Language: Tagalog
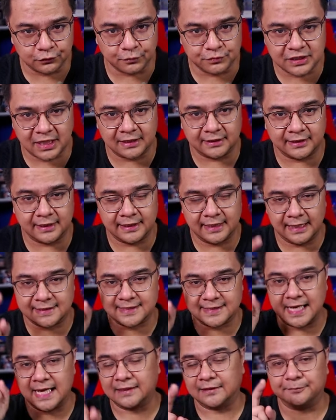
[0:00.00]
channel at
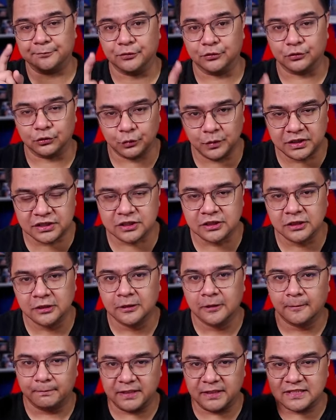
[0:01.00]
sa ating pong Twitch,
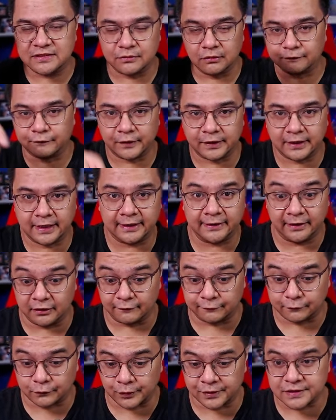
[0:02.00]
please don't forget and of
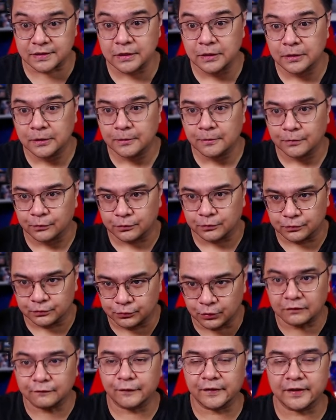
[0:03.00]
course,
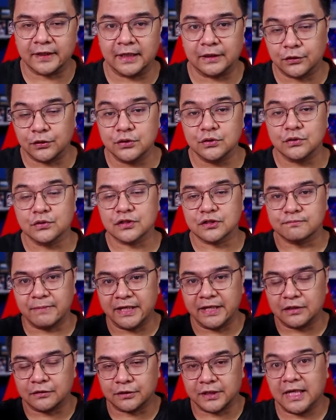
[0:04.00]
don't forget to use
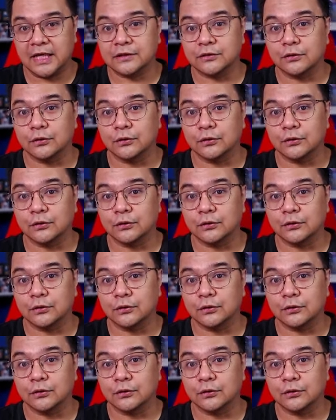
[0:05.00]
my creator